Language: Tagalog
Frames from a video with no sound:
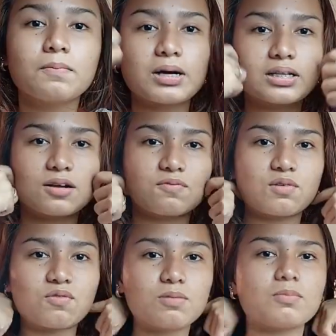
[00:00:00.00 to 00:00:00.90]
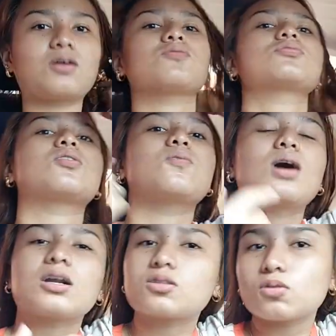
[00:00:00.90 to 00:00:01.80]
Pag nag-film ako, sa
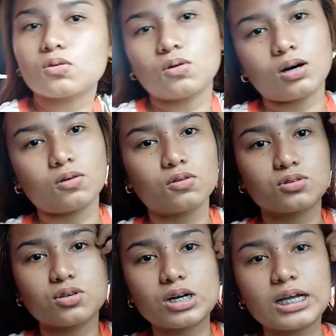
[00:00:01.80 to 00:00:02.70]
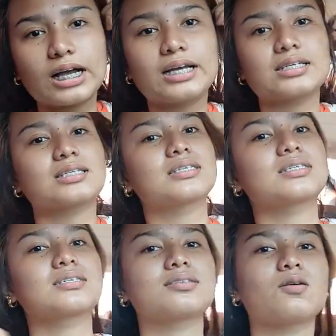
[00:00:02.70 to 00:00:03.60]
kwarto ko ako. Sorry guys,
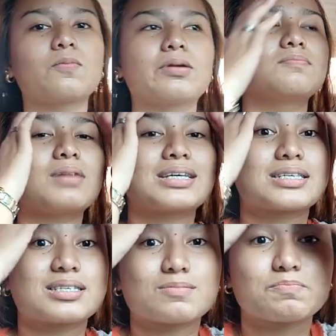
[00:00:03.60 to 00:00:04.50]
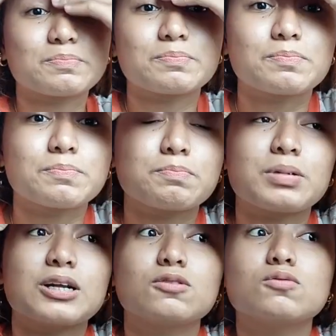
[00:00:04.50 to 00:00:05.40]
sobrang mess
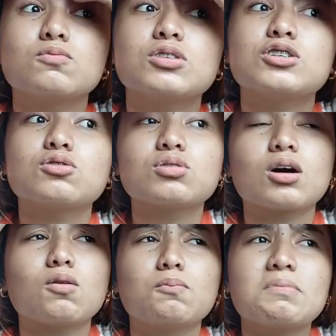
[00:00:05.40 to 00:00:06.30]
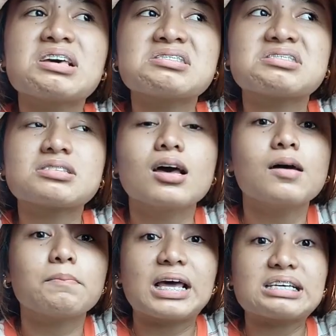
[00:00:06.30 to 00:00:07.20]
pa nung itsura ko. Mess?
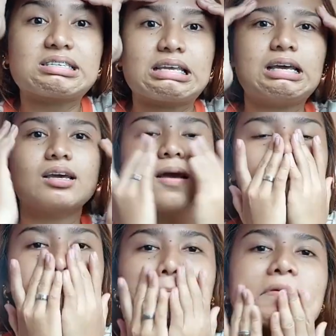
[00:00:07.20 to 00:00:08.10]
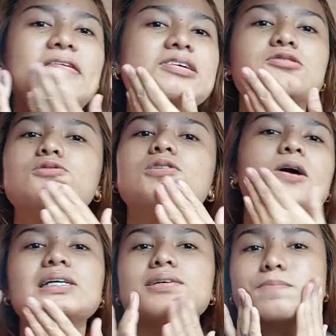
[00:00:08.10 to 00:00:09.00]
Messy! Paano
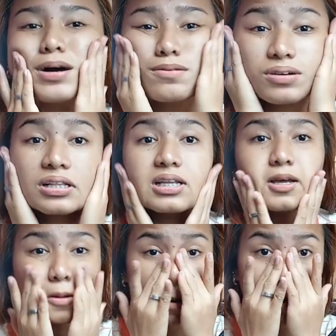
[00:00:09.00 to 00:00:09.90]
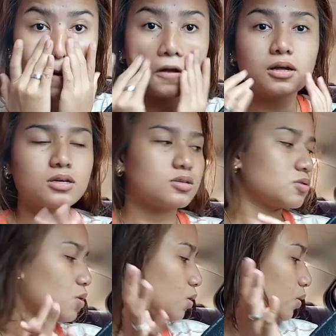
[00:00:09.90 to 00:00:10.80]
itsura? Kasi bago ang ligo.
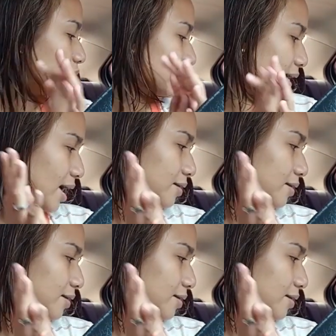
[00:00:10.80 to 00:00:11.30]
So, yeah.